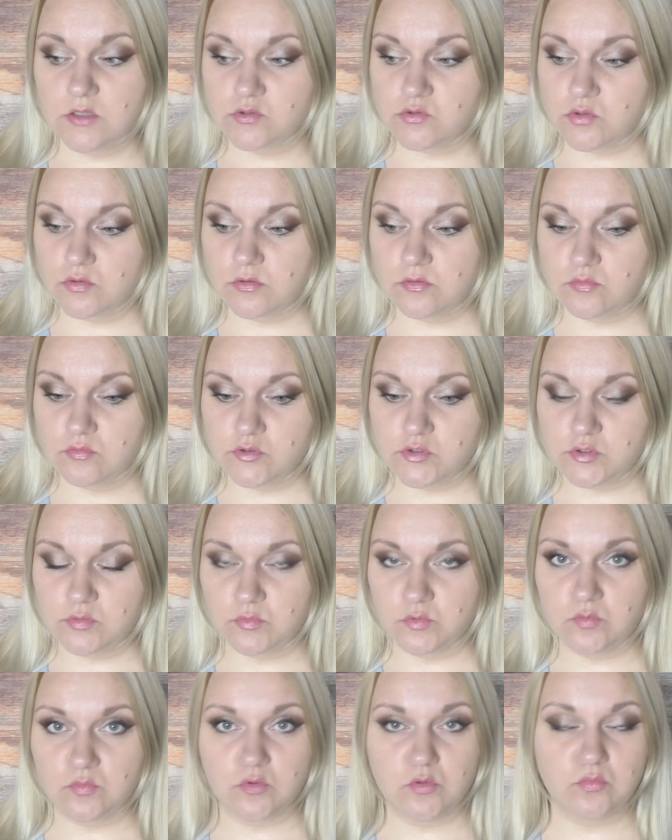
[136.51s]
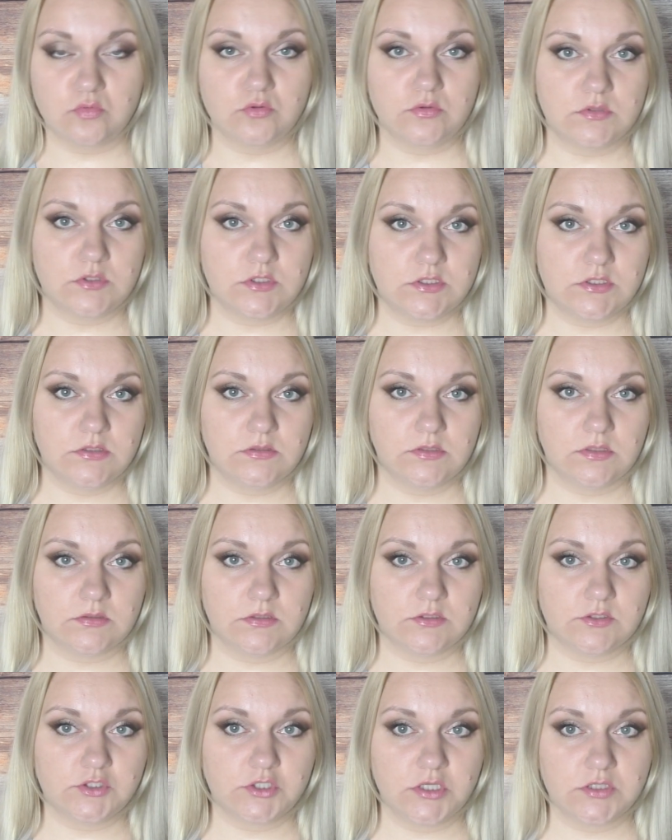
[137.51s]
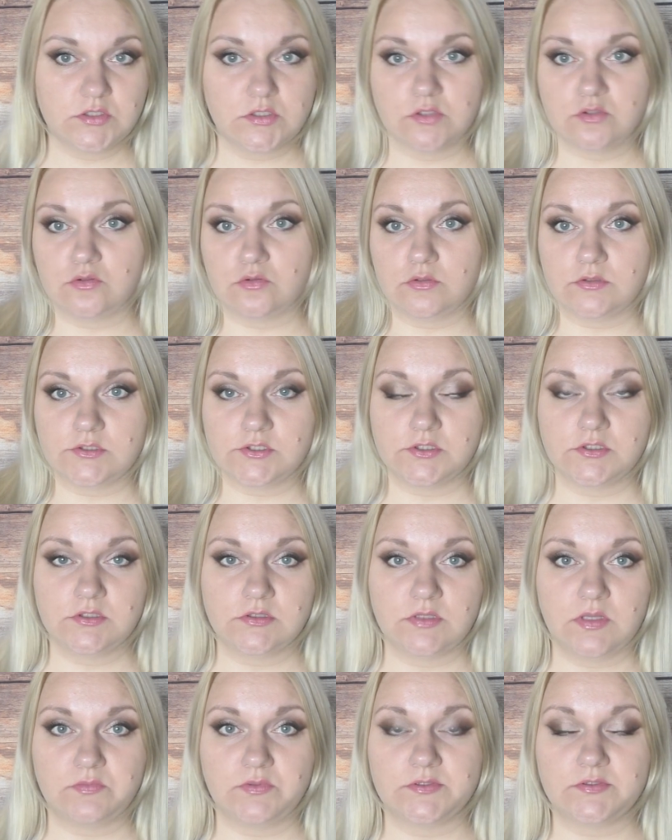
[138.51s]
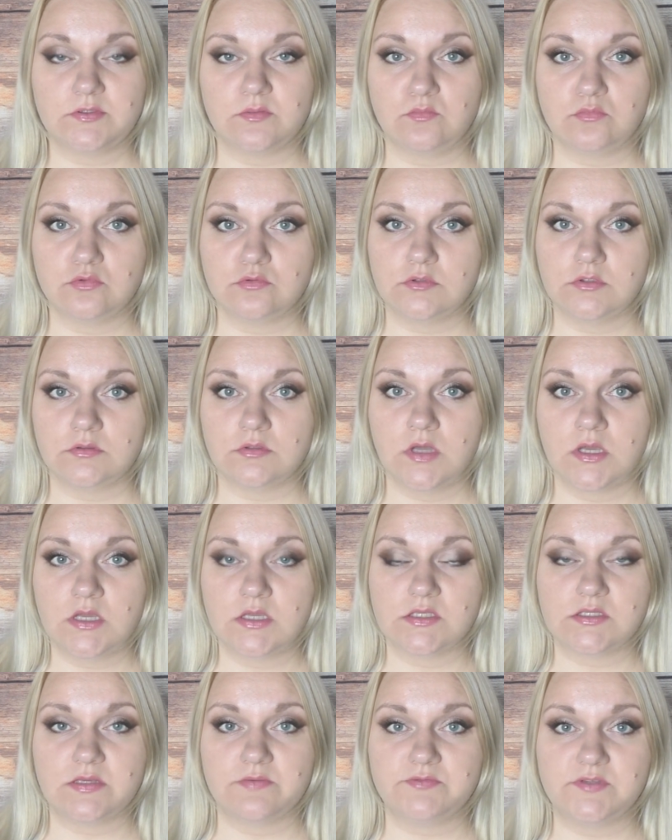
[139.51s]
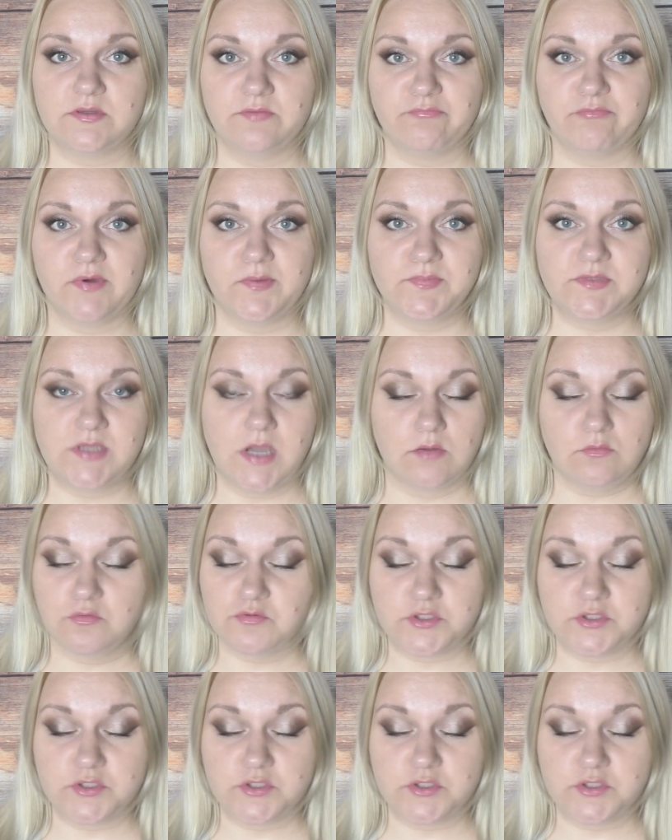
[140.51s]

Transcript: 48, думаю, будет не сильно отличаться, а 46, наверное, будет совсем в обтяг.